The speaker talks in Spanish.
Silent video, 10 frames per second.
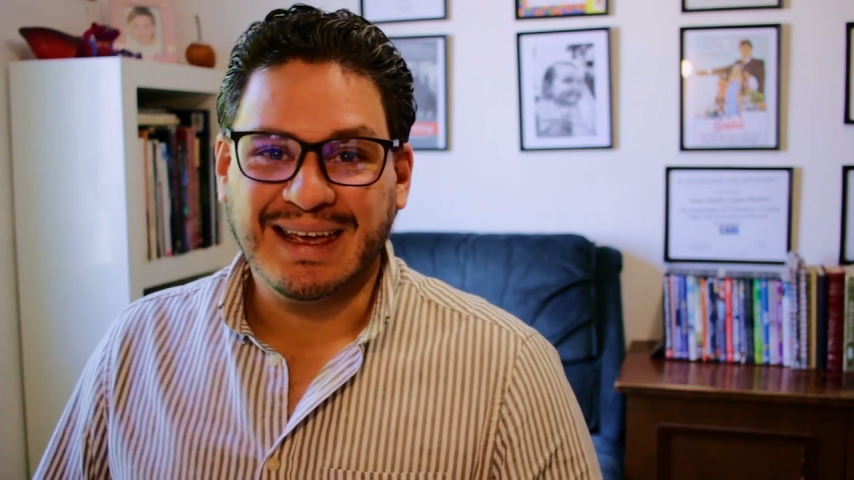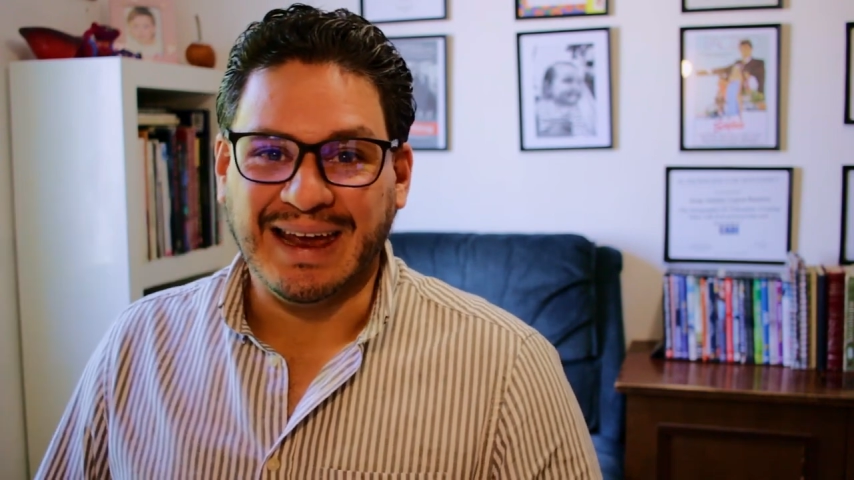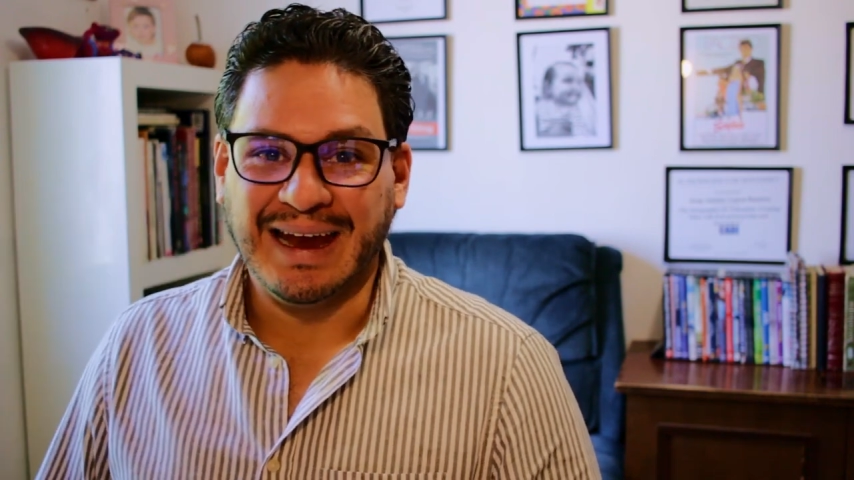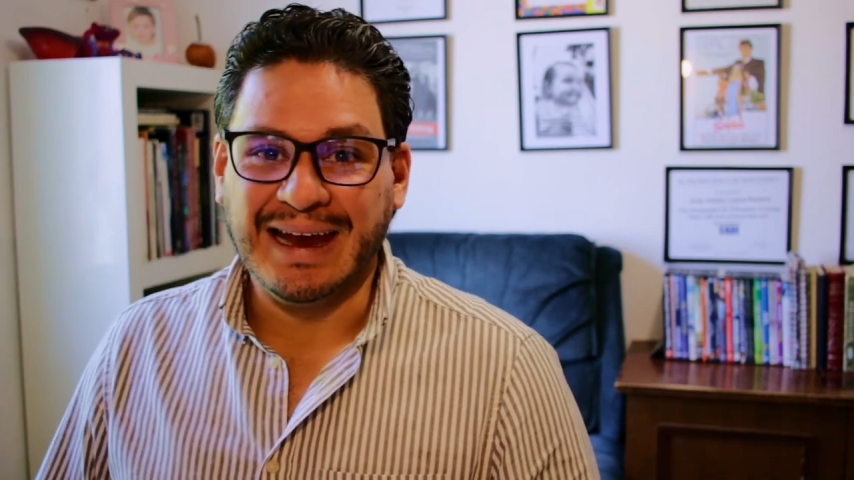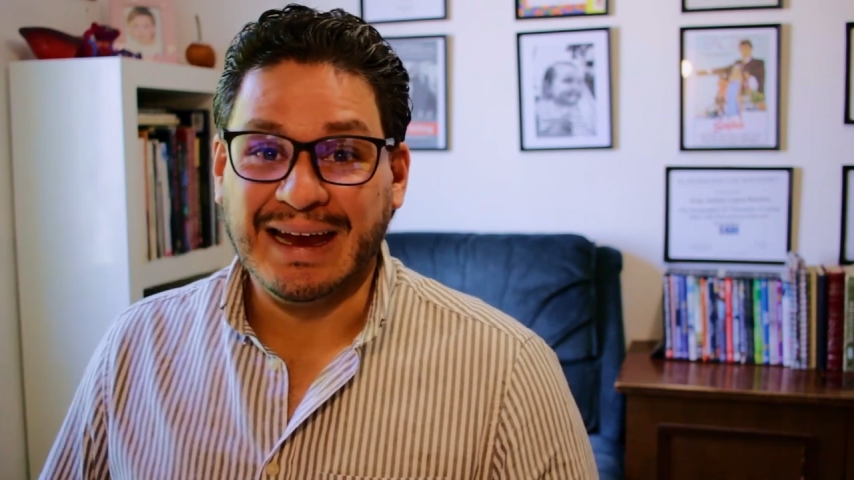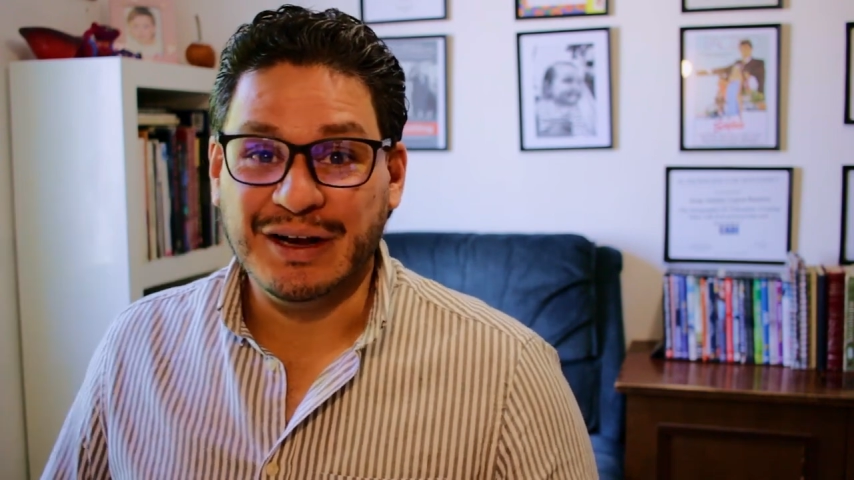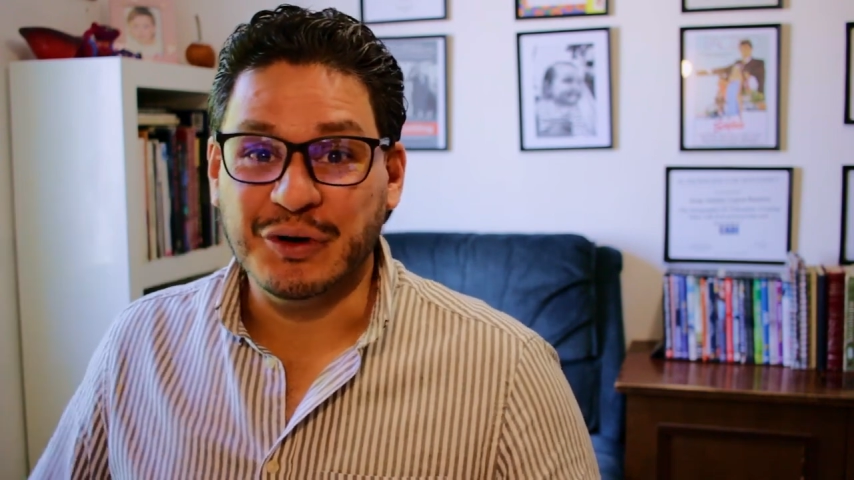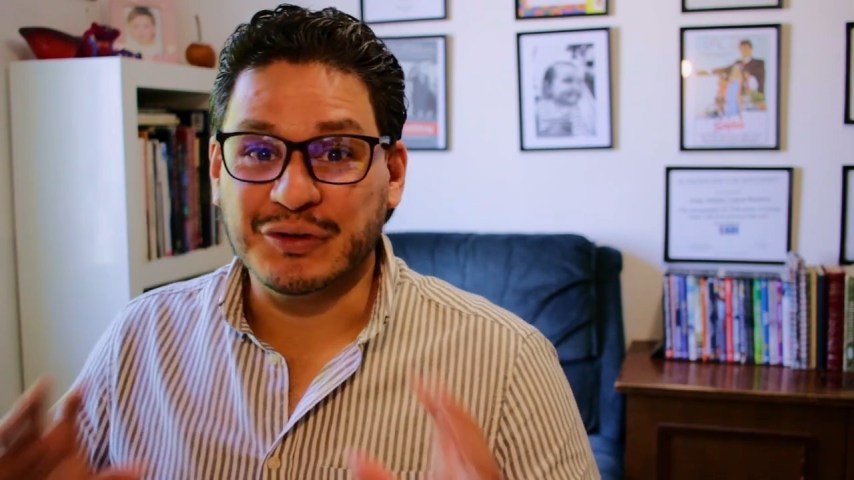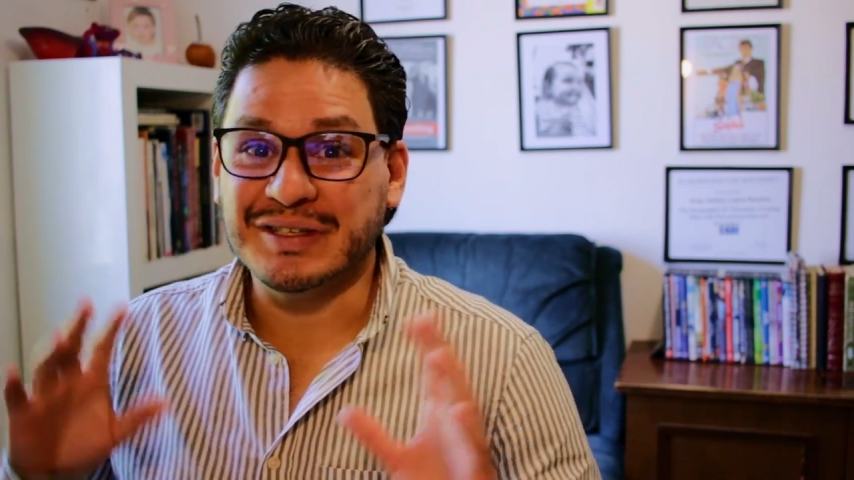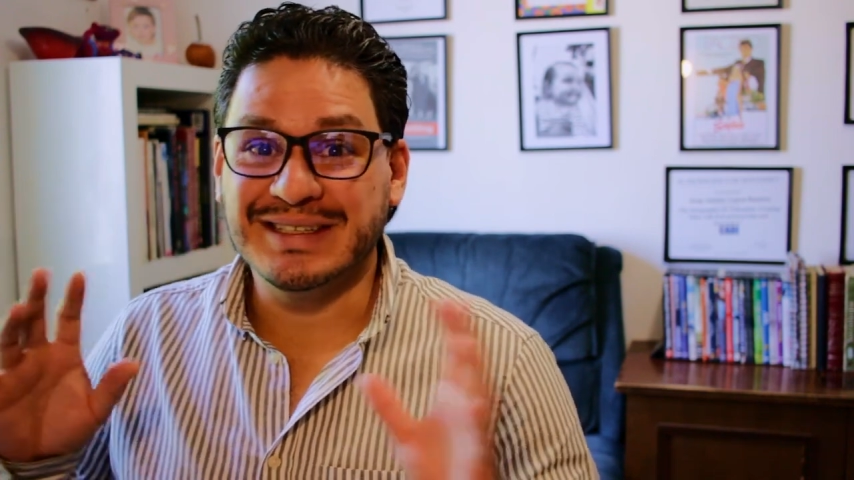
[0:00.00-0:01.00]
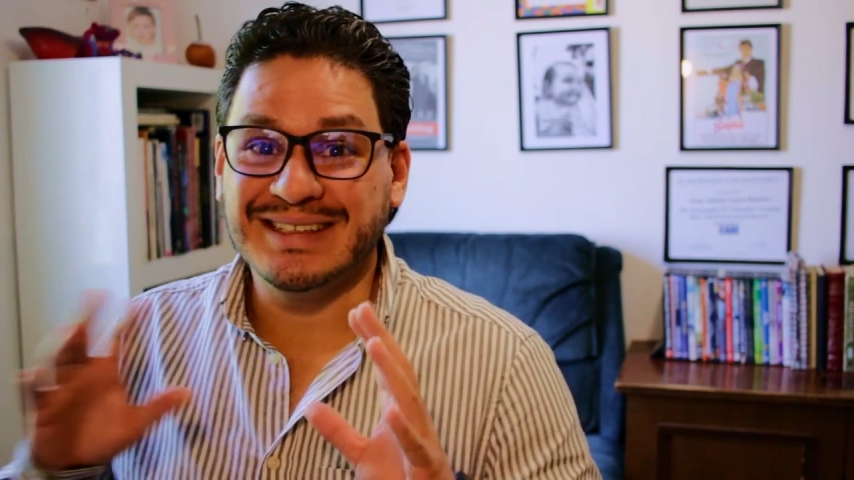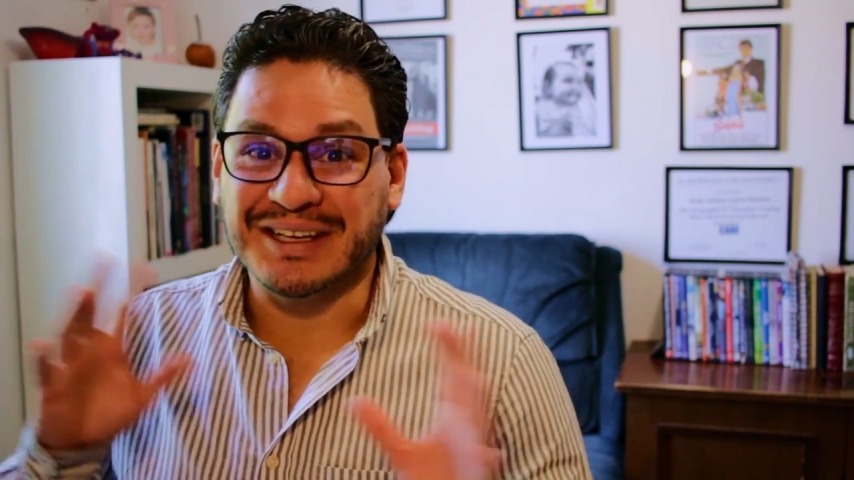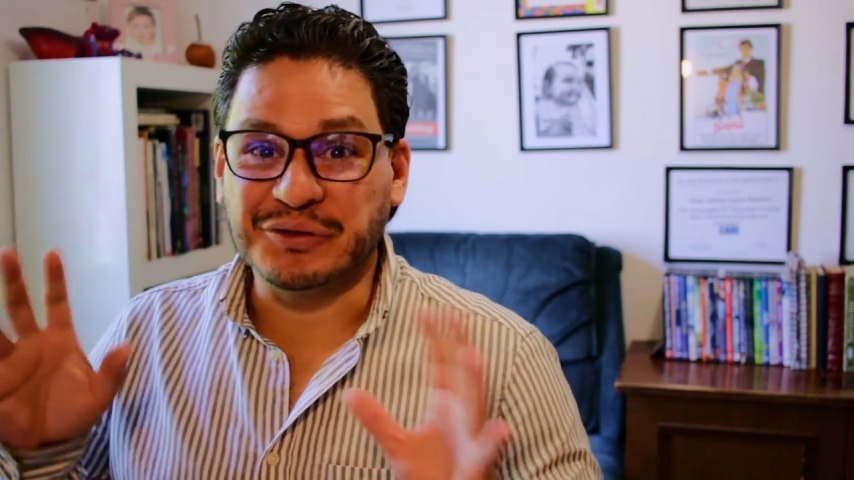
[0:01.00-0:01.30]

eh, no sé si se